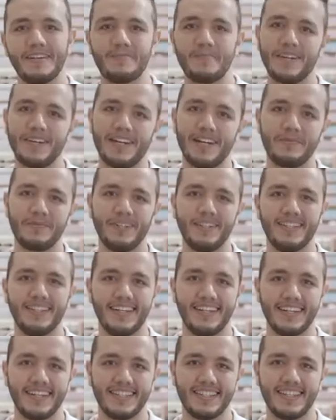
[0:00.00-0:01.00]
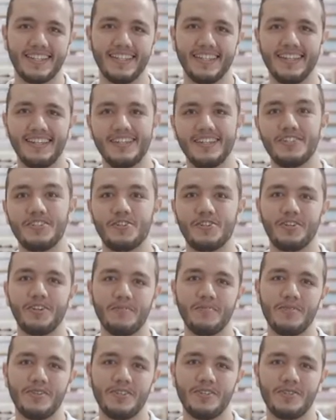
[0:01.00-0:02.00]
مرحبا أنا زيدان شكرا
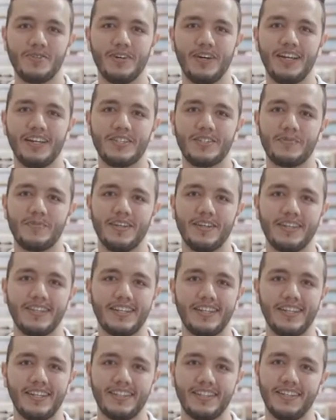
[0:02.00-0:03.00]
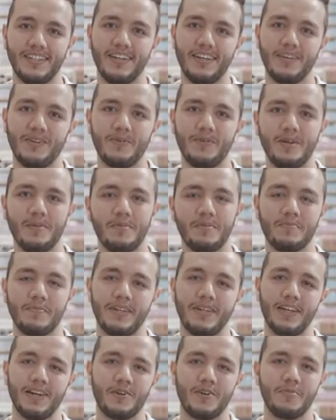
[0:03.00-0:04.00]
من يسو على الاكسبيرينس اللي كثير حلوة
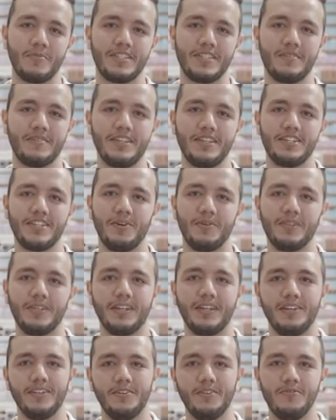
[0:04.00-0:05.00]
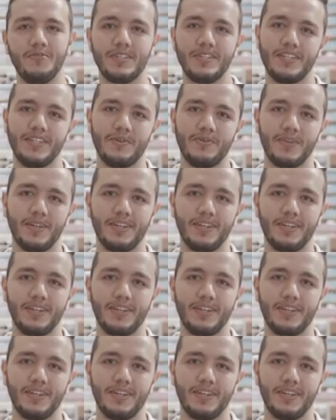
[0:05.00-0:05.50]
بتمنى لكم مزيد نجاح وتطور في السنوية